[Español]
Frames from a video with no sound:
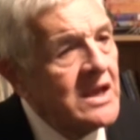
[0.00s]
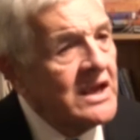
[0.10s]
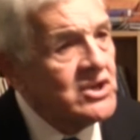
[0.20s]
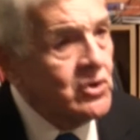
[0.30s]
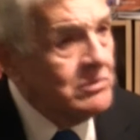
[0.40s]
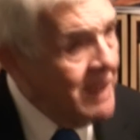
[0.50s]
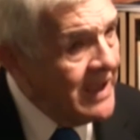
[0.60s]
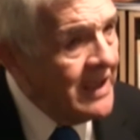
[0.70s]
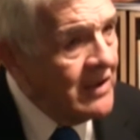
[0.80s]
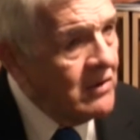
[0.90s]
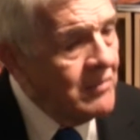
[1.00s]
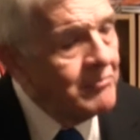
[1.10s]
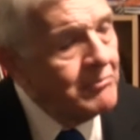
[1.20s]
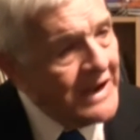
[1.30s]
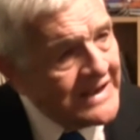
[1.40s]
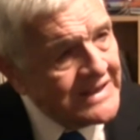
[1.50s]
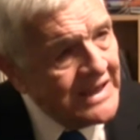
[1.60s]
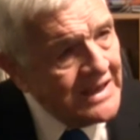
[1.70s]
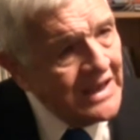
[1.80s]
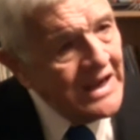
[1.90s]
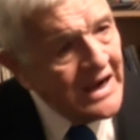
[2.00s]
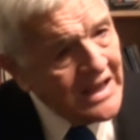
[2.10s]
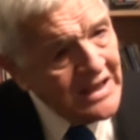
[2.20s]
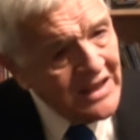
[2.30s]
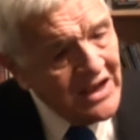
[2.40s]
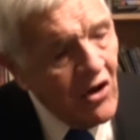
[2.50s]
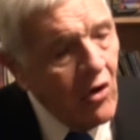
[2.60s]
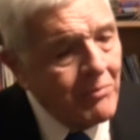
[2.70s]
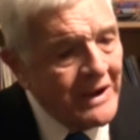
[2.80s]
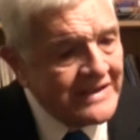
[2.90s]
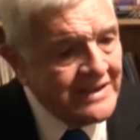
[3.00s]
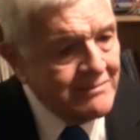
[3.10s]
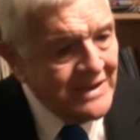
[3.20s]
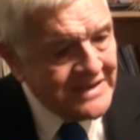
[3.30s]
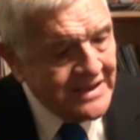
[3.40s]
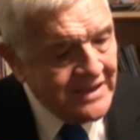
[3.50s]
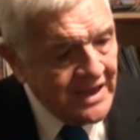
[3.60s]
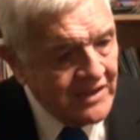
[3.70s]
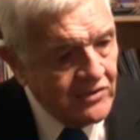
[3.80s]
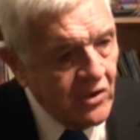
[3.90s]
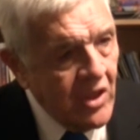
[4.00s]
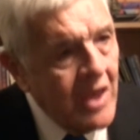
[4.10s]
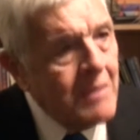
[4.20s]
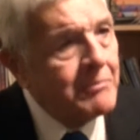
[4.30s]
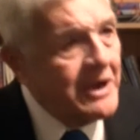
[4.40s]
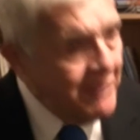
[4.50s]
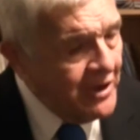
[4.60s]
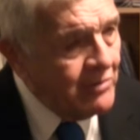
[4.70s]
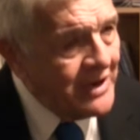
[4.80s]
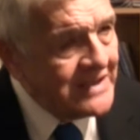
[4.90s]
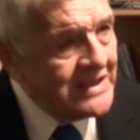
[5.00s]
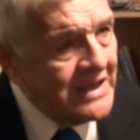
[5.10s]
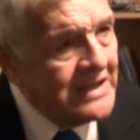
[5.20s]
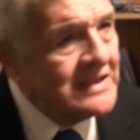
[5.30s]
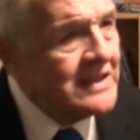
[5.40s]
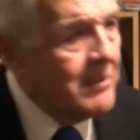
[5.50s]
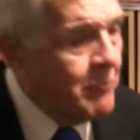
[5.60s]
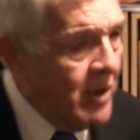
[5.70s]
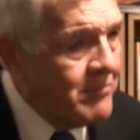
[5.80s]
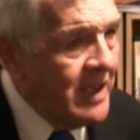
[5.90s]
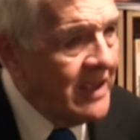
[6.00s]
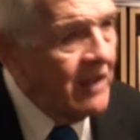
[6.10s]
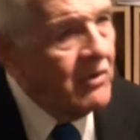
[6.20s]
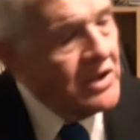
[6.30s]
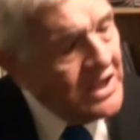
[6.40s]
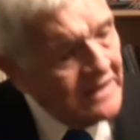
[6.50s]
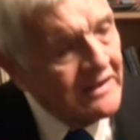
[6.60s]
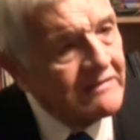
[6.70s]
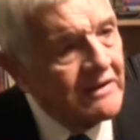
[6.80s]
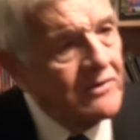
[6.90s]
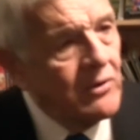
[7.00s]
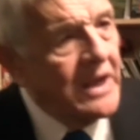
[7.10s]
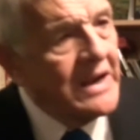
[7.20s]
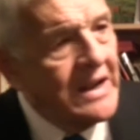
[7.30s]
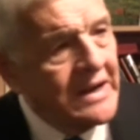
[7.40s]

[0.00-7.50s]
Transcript: que son México, Brasil y la Argentina, o para ser más estricto, primero Brasil, después México y en tercer lugar la